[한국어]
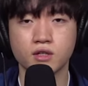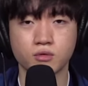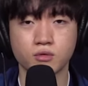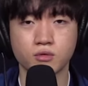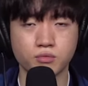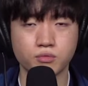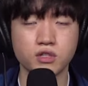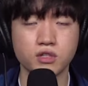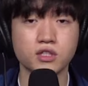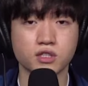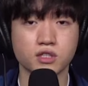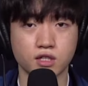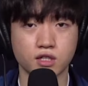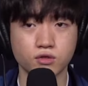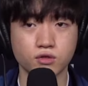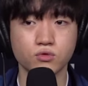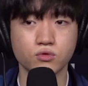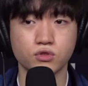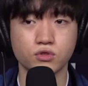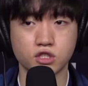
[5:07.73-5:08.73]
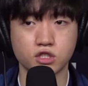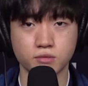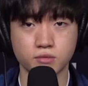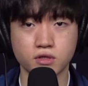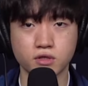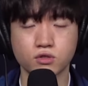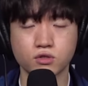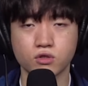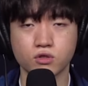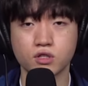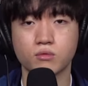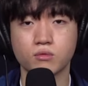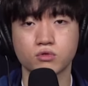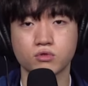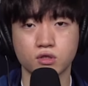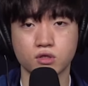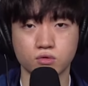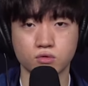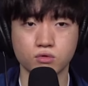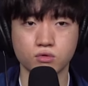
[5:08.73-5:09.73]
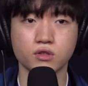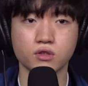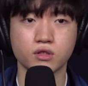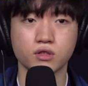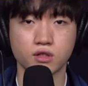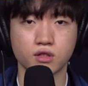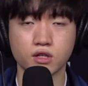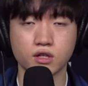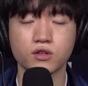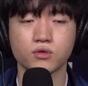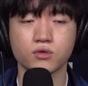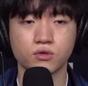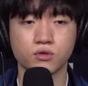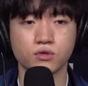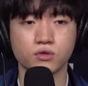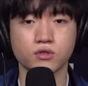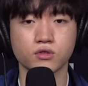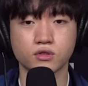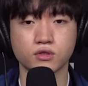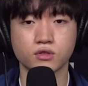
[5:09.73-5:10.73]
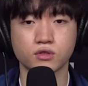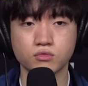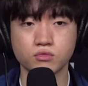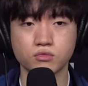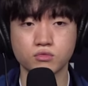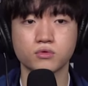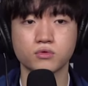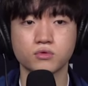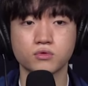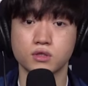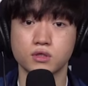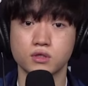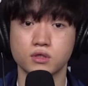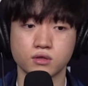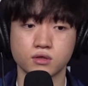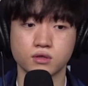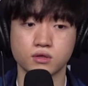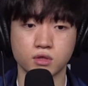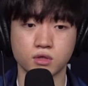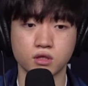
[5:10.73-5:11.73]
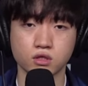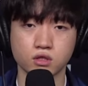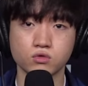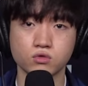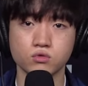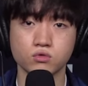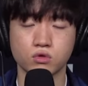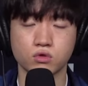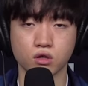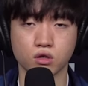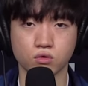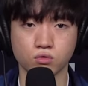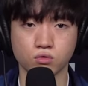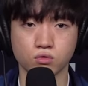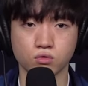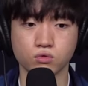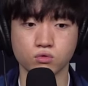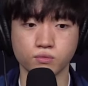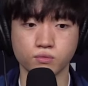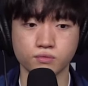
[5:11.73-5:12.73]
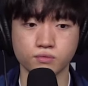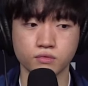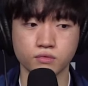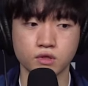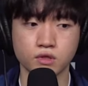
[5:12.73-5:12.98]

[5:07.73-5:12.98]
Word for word: 뭐 빌리지가 잘할 수도 있지만 저희가 못할 수도 있다 생각해서 그런 부분들이 좀 많이 아쉬운 것 같고